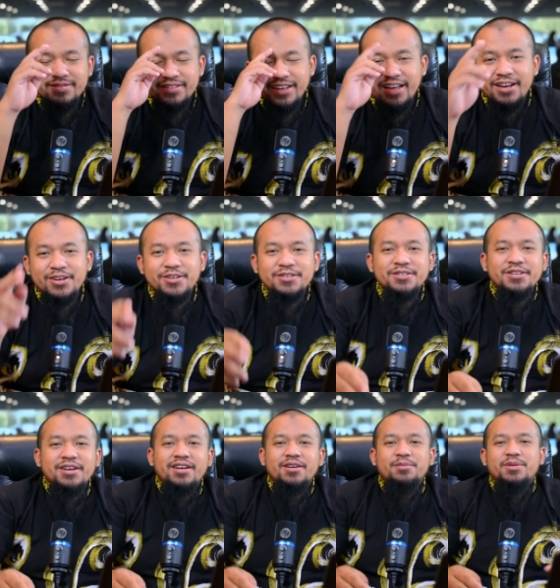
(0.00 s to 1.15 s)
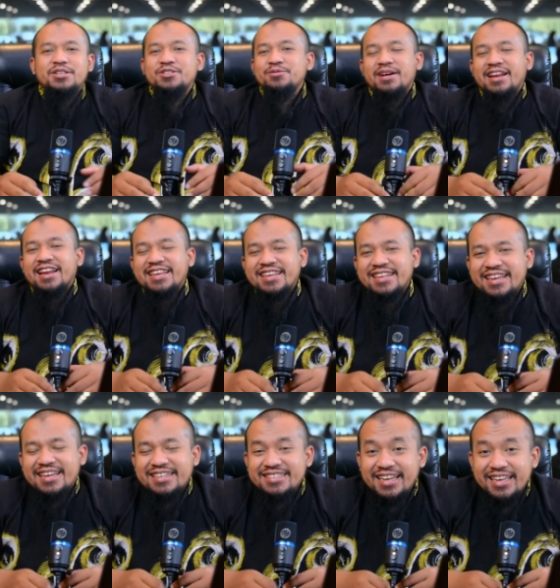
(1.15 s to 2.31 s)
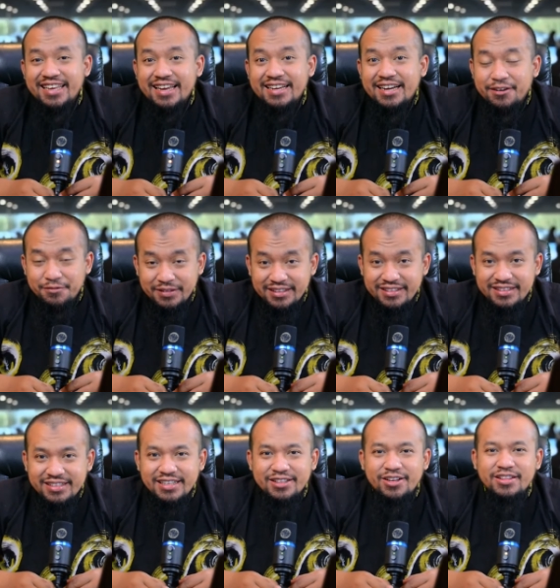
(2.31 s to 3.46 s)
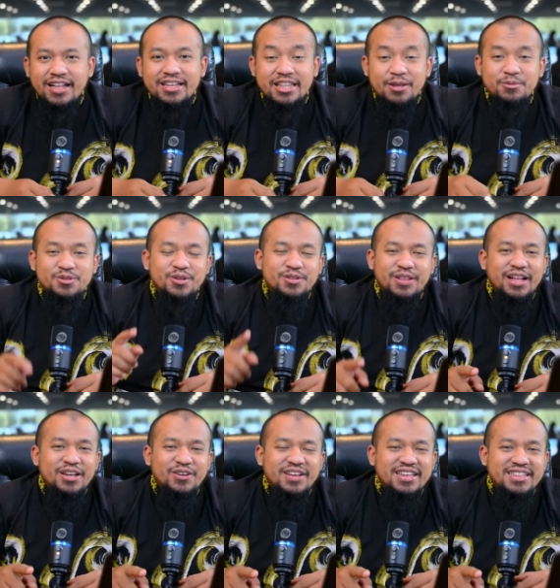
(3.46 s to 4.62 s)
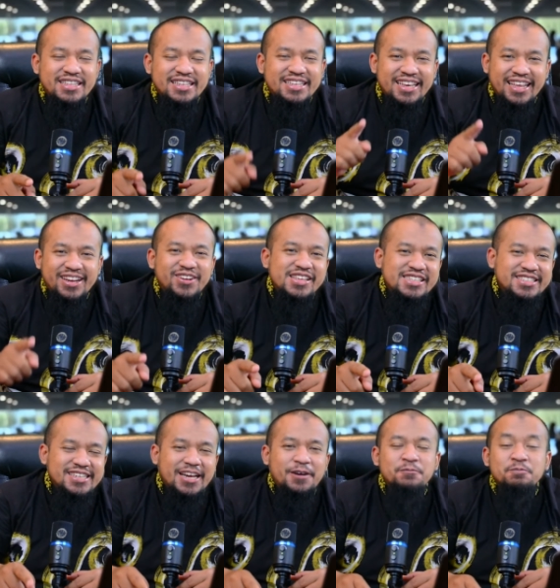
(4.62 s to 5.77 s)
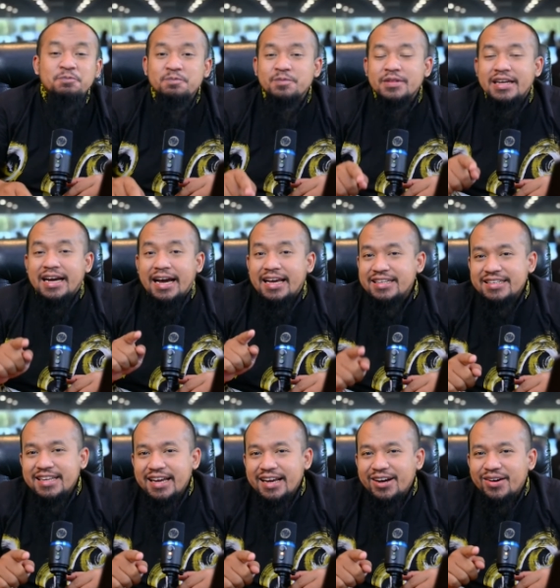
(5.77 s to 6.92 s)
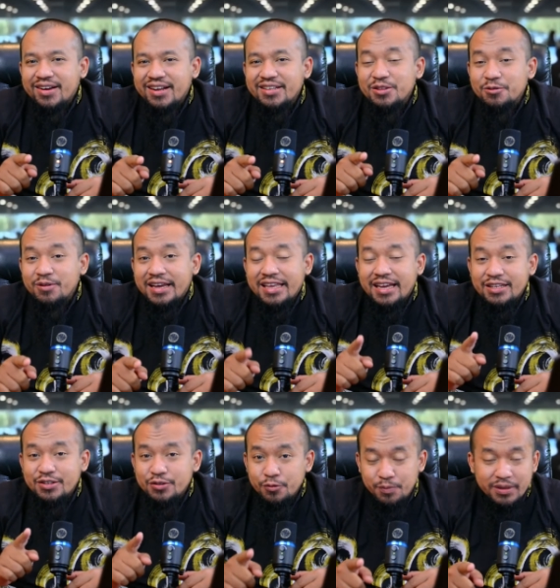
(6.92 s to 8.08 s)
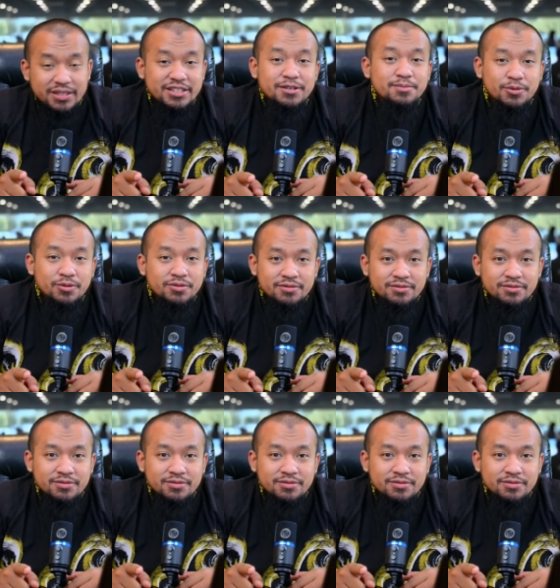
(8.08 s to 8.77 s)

Halo, berjumpa lagi dengan saya Hafid di Total Tips Total Quality Indonesia. Anda orang tua yang super sibuk,